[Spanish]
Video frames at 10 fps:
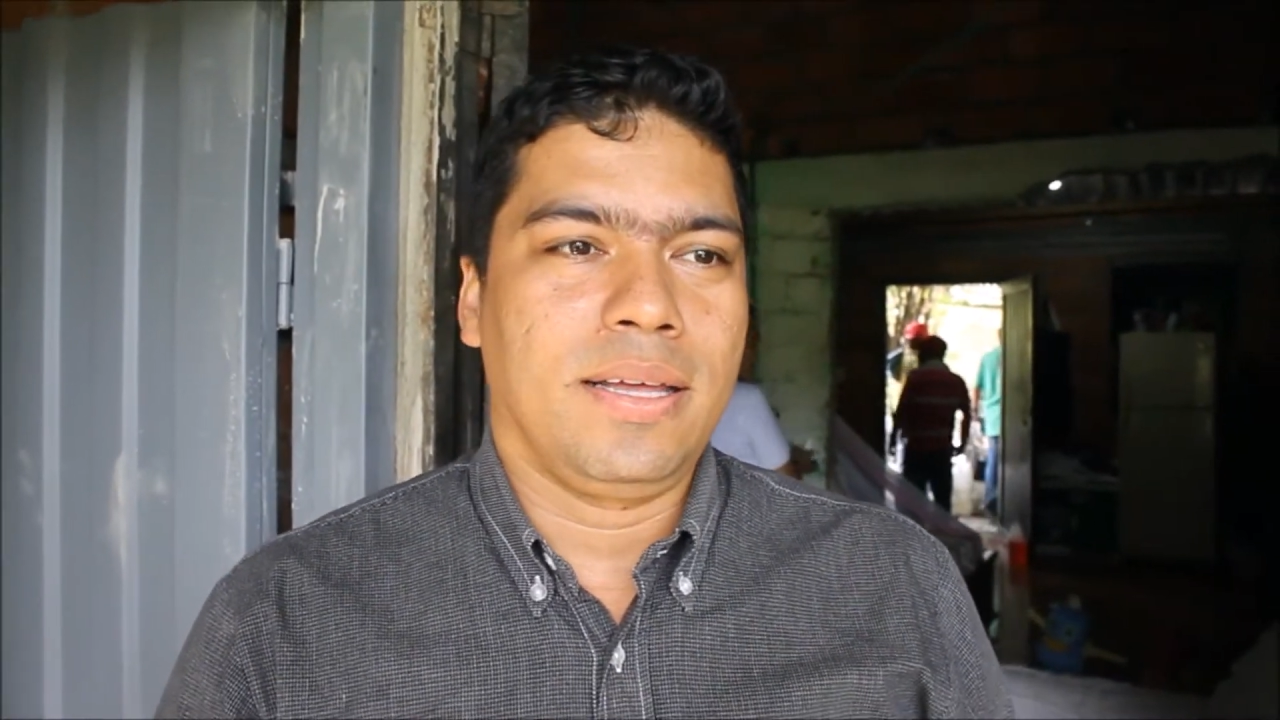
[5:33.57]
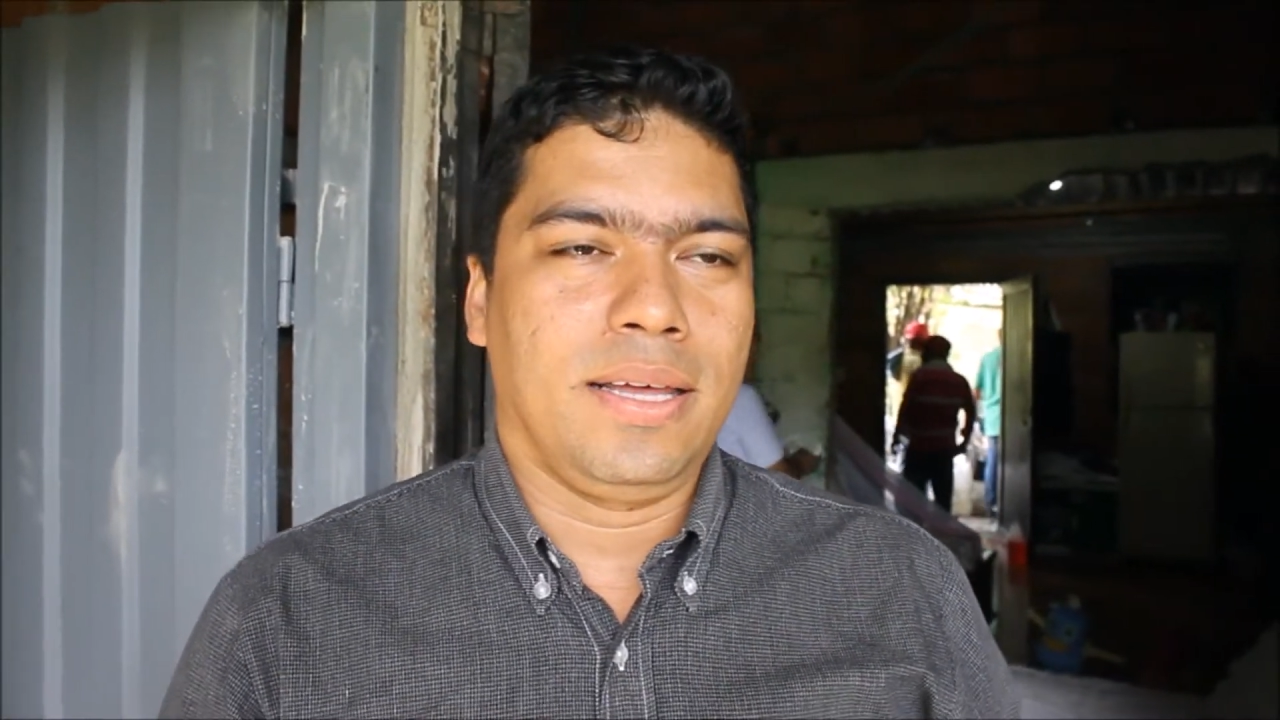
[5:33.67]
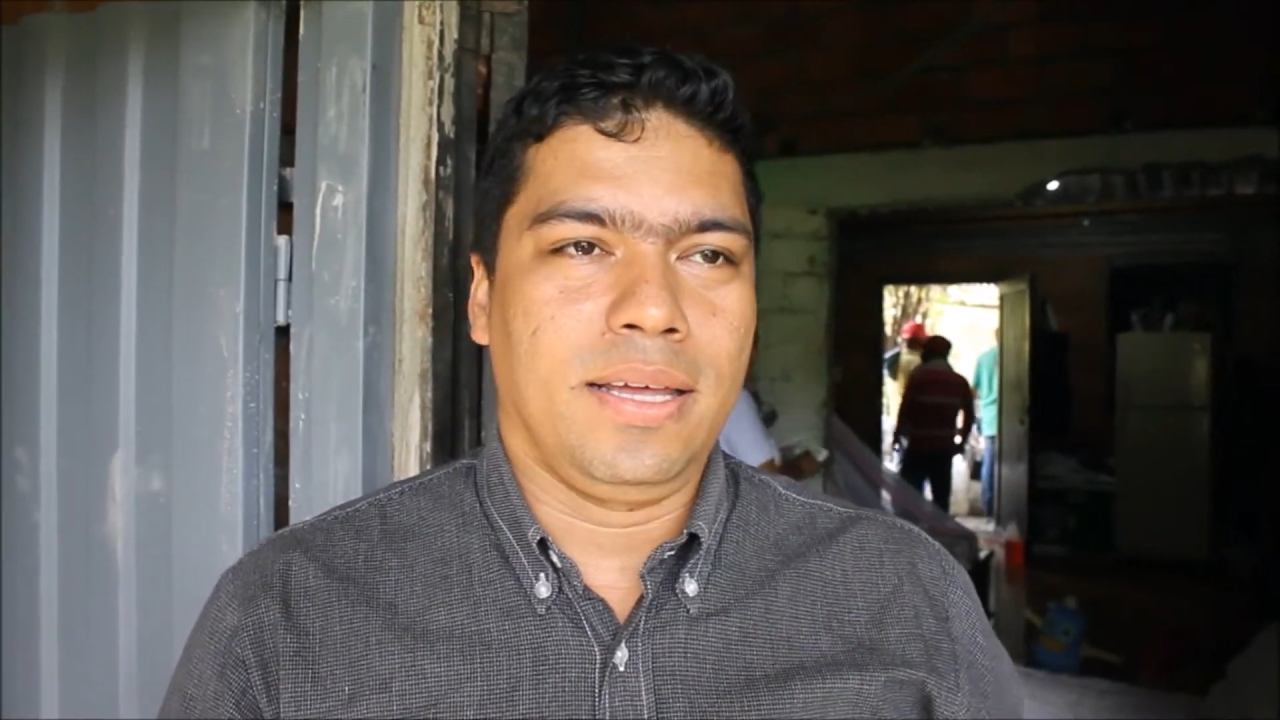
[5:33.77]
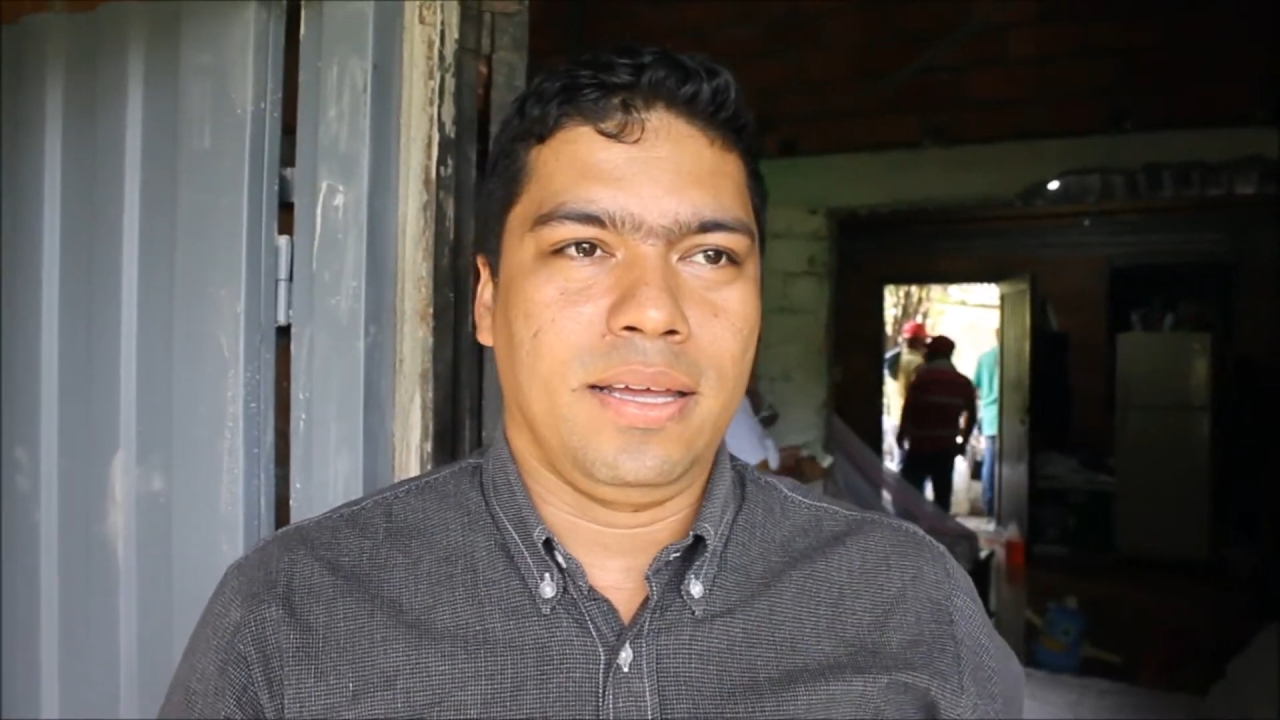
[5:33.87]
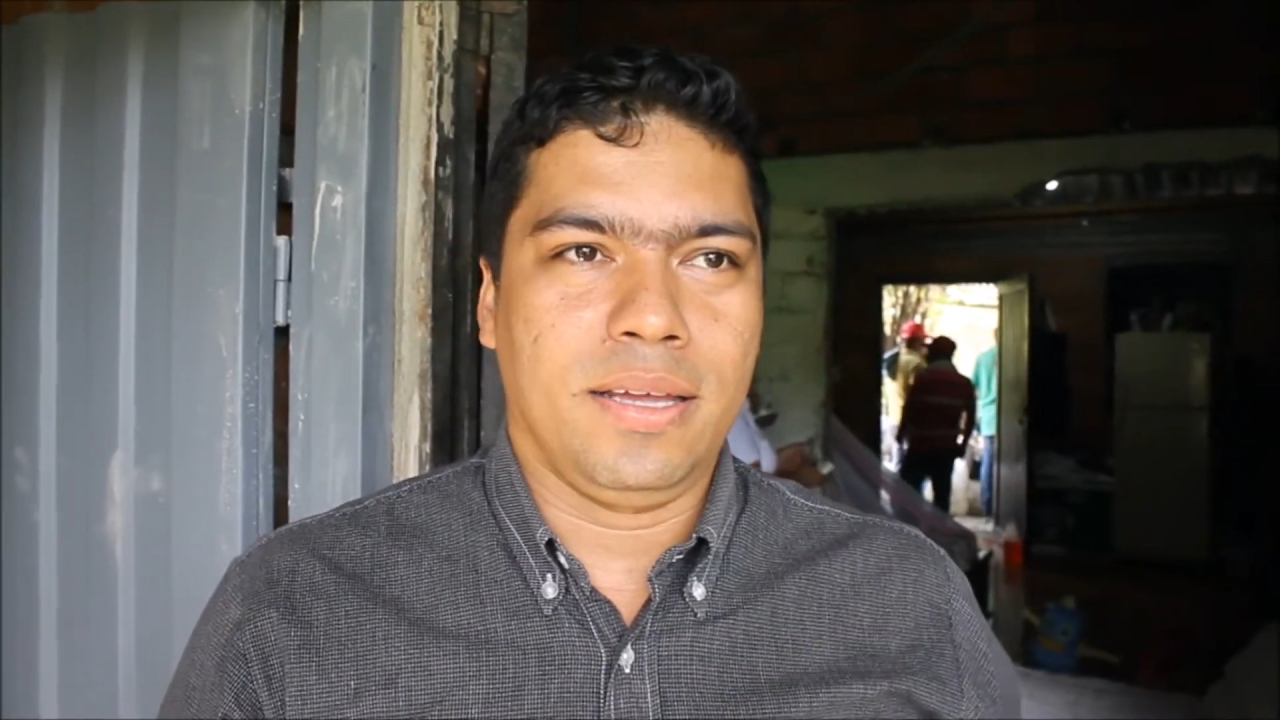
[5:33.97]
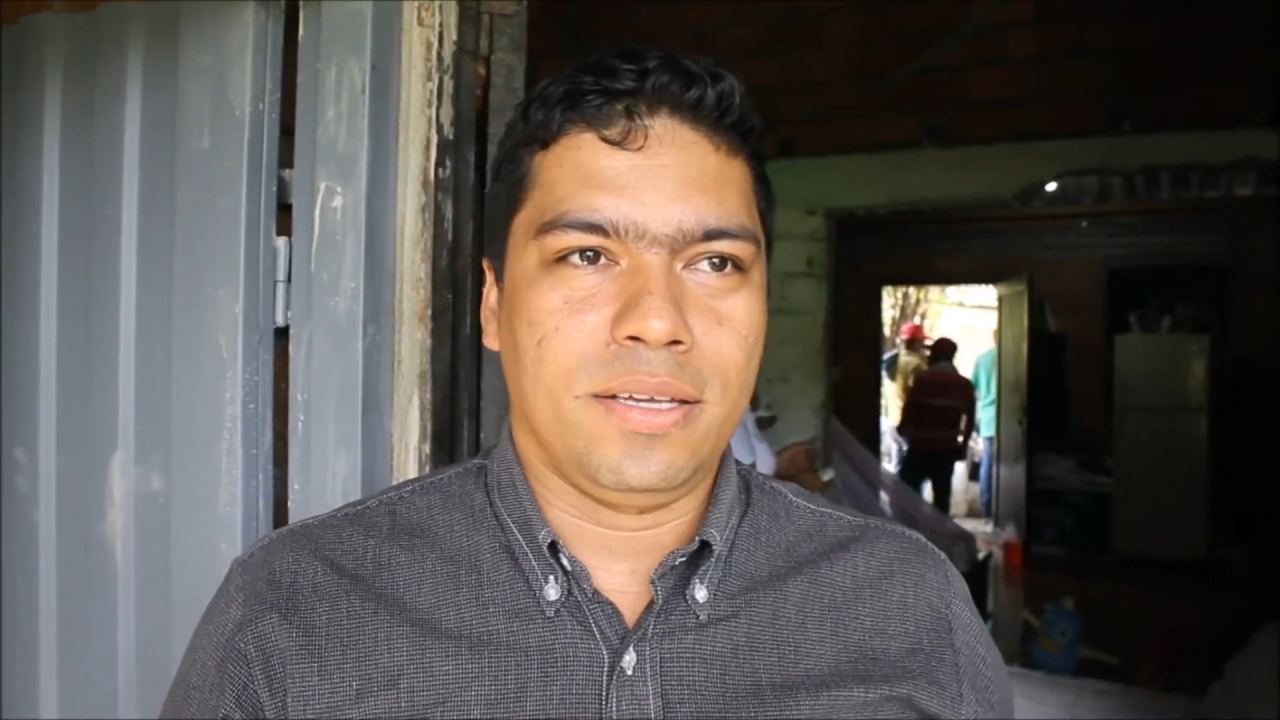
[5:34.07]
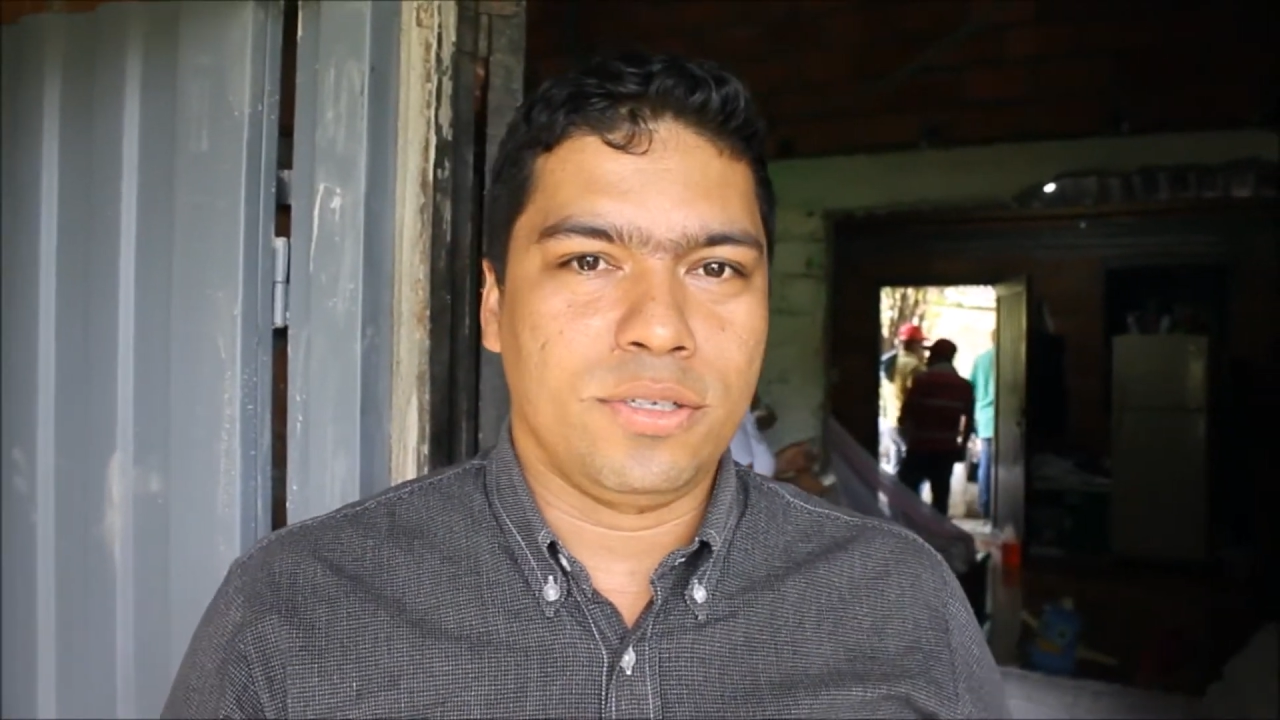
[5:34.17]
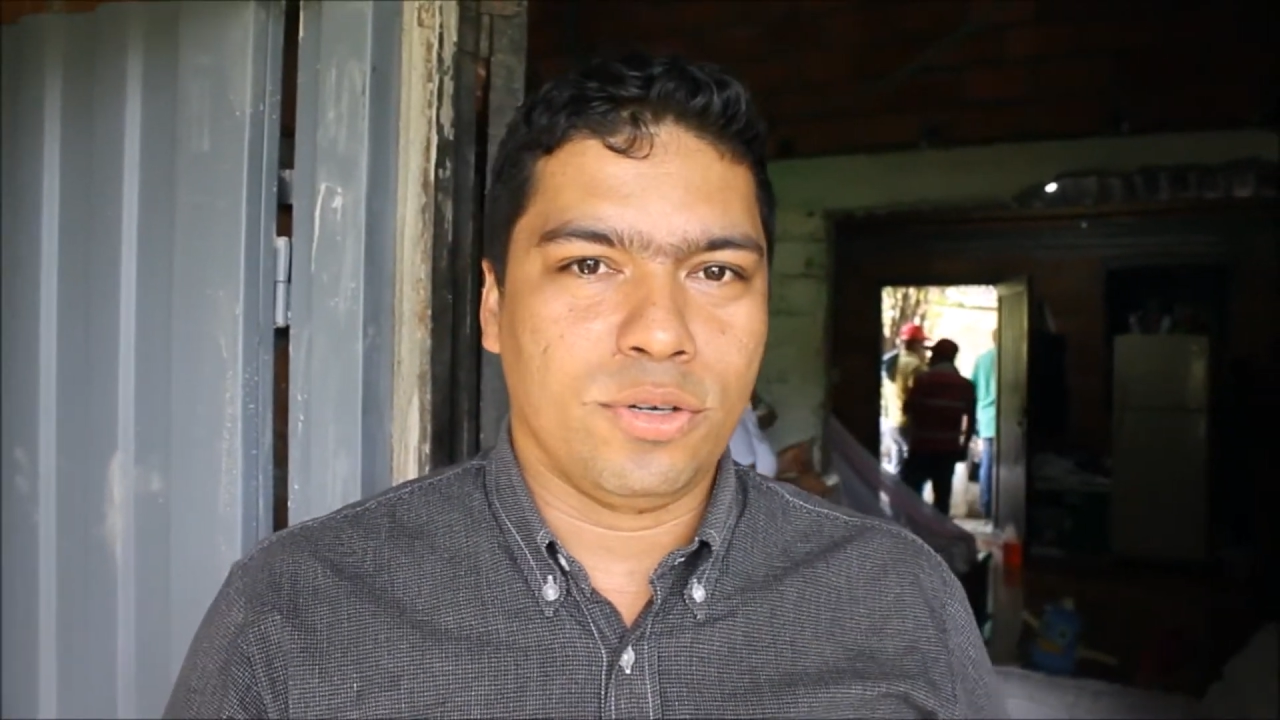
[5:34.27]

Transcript: Eh,